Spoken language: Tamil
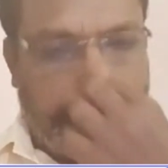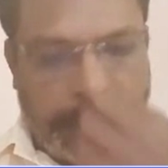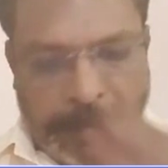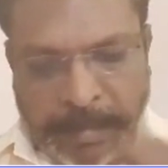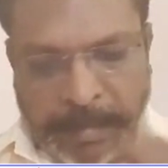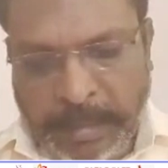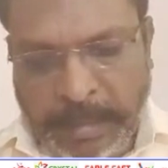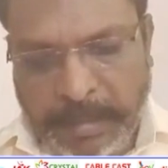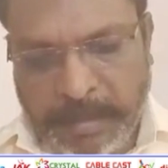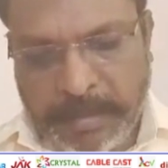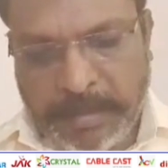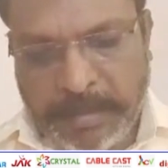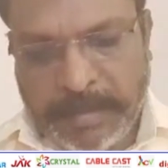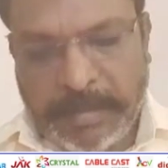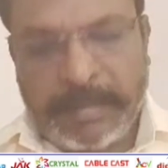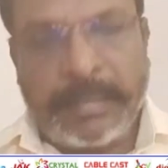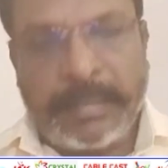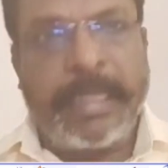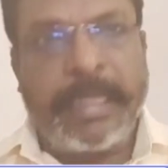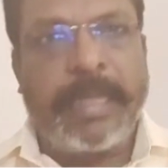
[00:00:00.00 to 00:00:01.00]
இன்றைக்கு
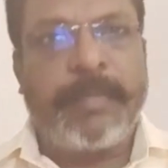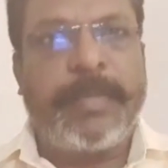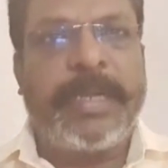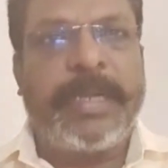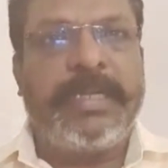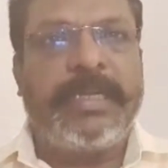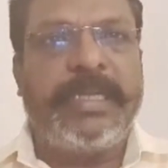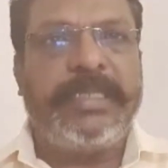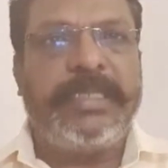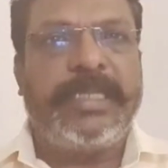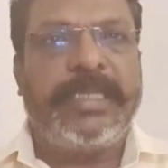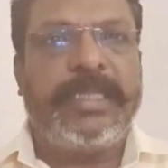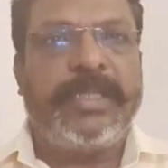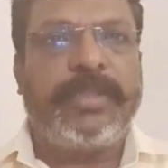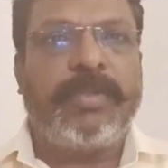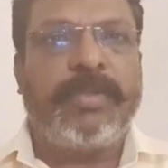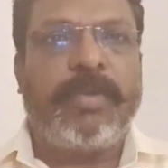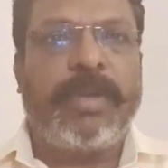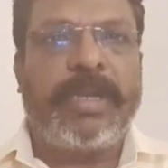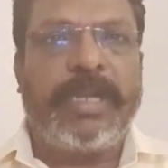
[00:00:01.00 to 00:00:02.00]
இந்த ஏற்பாடுகளை செய்த
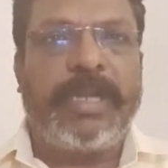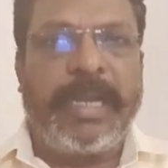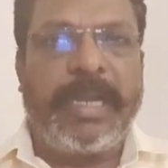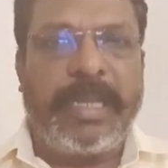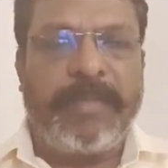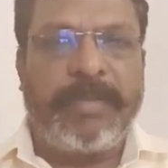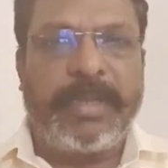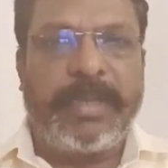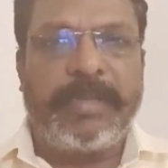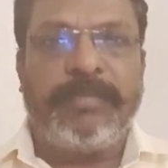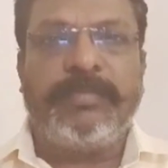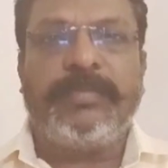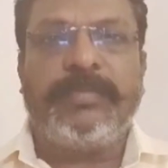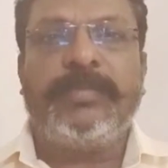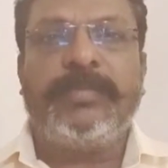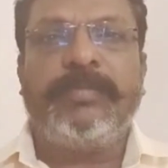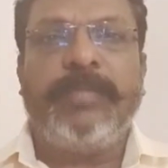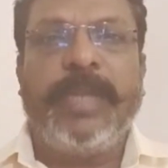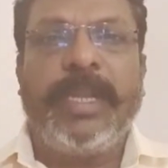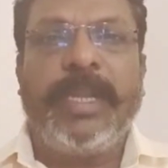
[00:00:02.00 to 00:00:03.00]
தோழர்கள் அனைவரையும்
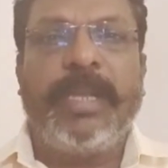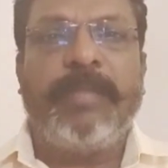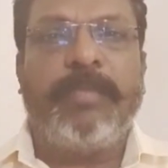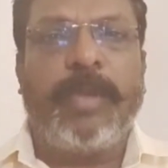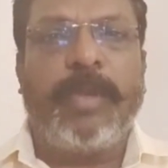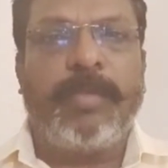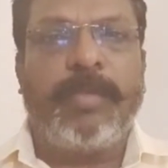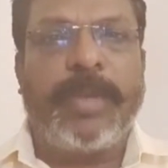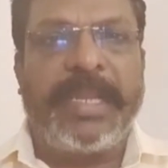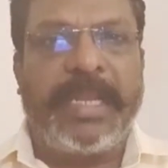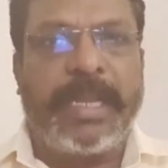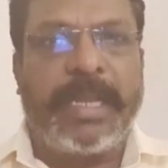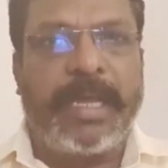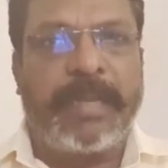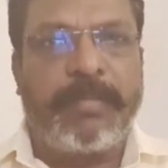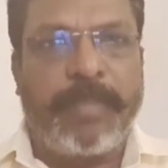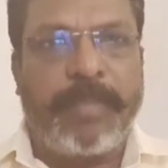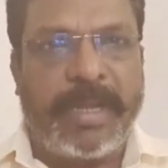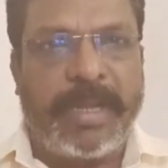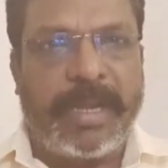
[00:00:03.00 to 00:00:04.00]
மீண்டும் ஒரு முறை நான்
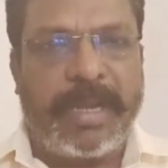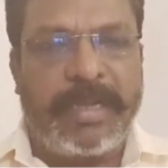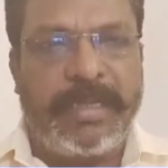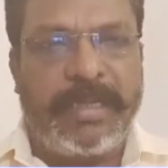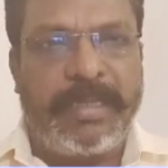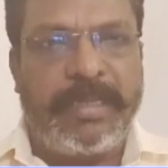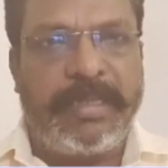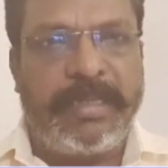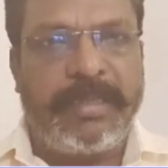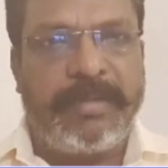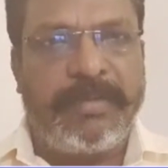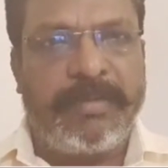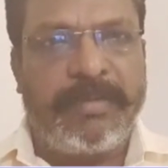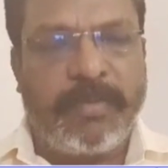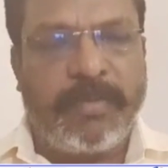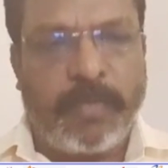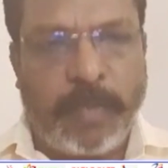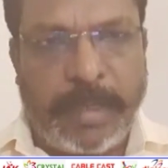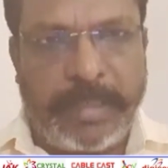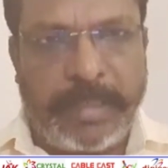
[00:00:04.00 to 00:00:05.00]
பாராட்டி
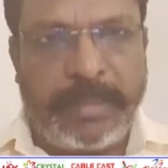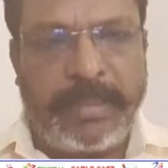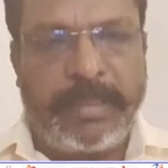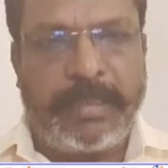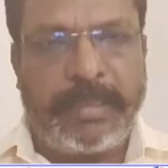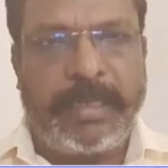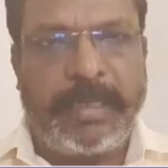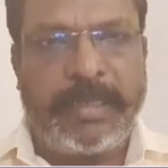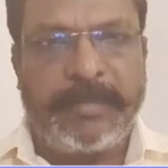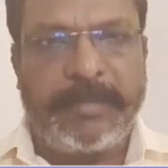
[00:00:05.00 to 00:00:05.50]
வாழ்த்துகிறேன்